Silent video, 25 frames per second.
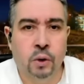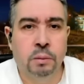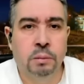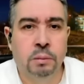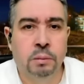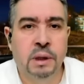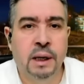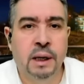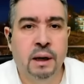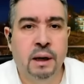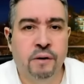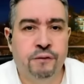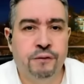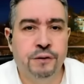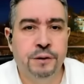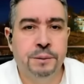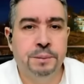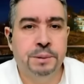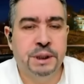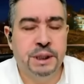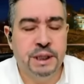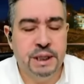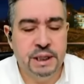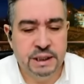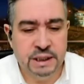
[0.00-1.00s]
ملف
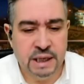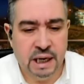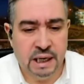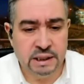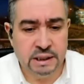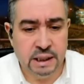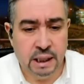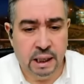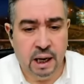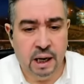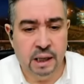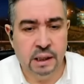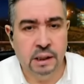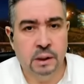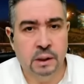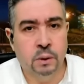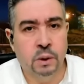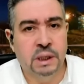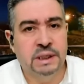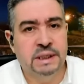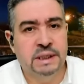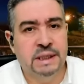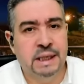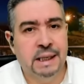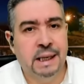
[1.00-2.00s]
ابتزاز لهذا
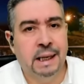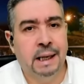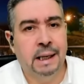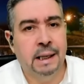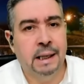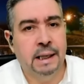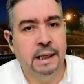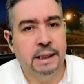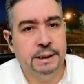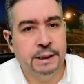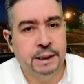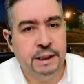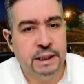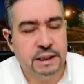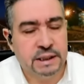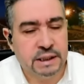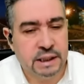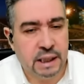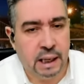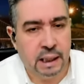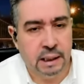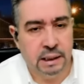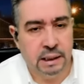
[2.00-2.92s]
وزير الاتصال